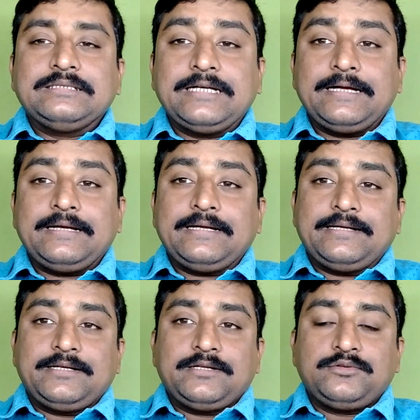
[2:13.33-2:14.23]
যে
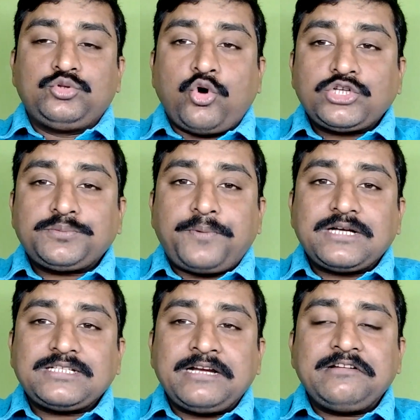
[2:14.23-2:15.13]
দশ
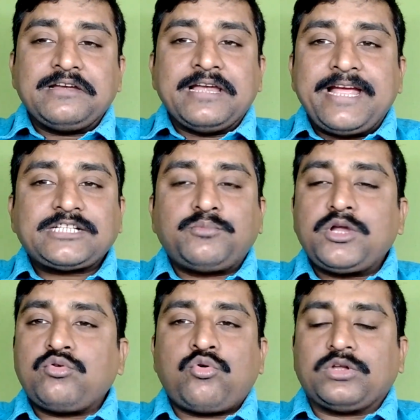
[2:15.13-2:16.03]
পার্সেন্ট নেক্সট
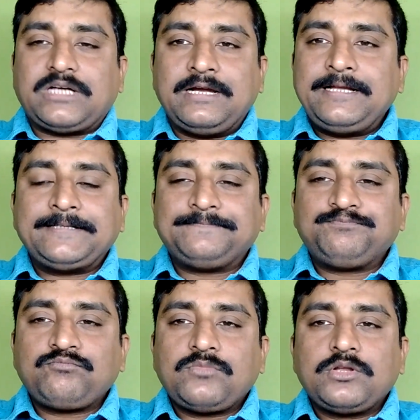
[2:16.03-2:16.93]
বলে কোনো কথা নেই
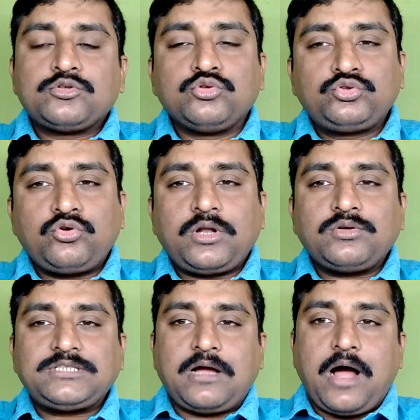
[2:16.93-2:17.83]
সূত্রটা
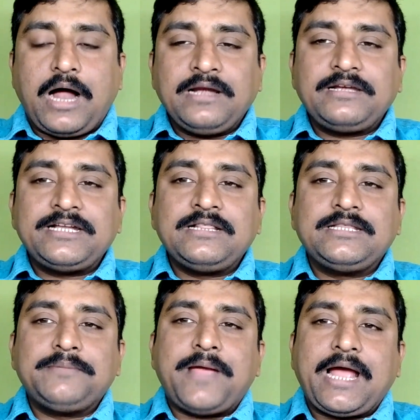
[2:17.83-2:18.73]
হচ্ছে আনটিল
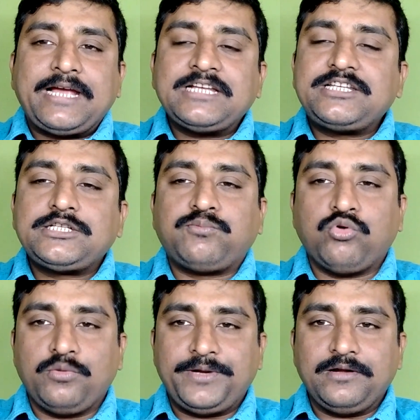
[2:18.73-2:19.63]
দি ভ্যাকেন্সিজ
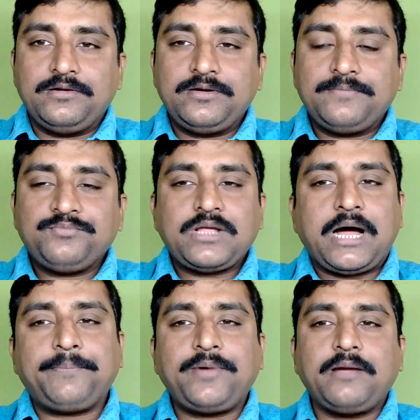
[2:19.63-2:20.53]
ফুলফিল্ড
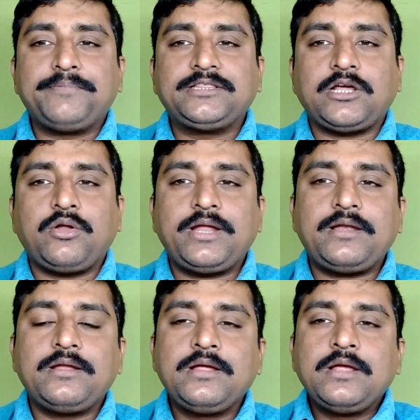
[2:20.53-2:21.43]
আপনার বিদ্যালয়ে
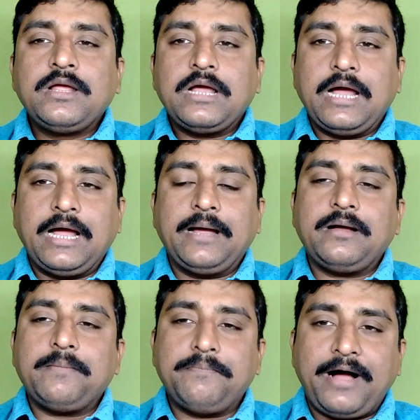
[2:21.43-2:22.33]

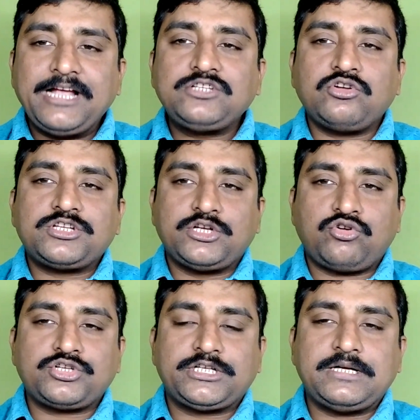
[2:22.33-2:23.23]
বাইশ জন
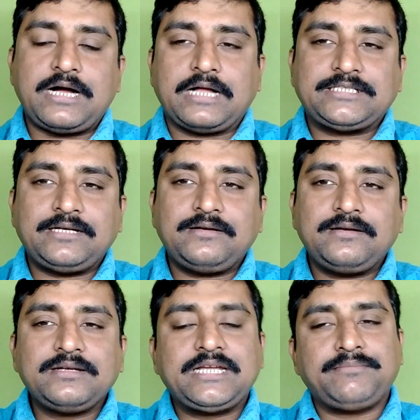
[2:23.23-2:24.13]
শিক্ষক শিক্ষিকা আছেন
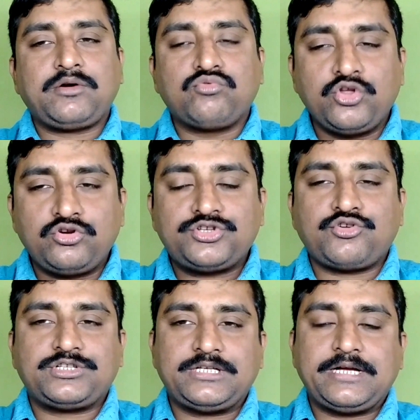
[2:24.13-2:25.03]
কিংবা কুড়িজন
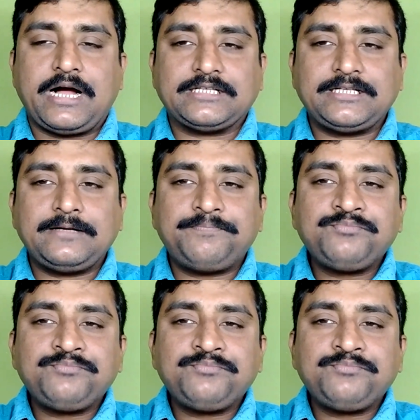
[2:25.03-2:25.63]
শিক্ষক শিক্ষিকা আছেন